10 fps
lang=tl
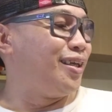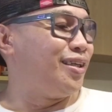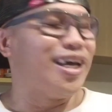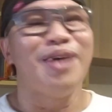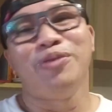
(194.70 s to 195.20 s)

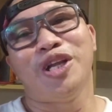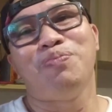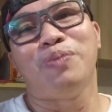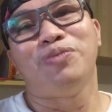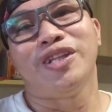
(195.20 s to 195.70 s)
yaan mo na
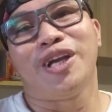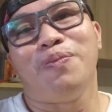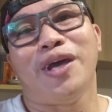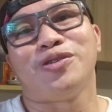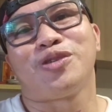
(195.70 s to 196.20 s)
yung 53
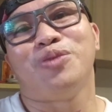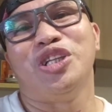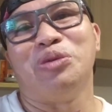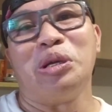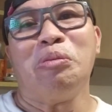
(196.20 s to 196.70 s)
pesos mo,
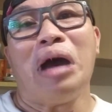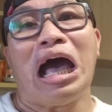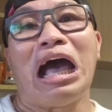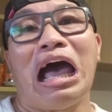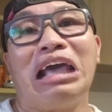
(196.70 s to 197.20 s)
hindi mo naman
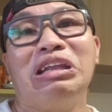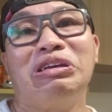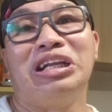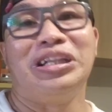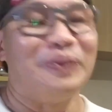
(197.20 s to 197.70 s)
makakain
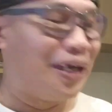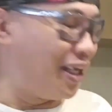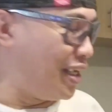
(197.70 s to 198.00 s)
yan eh, di ba?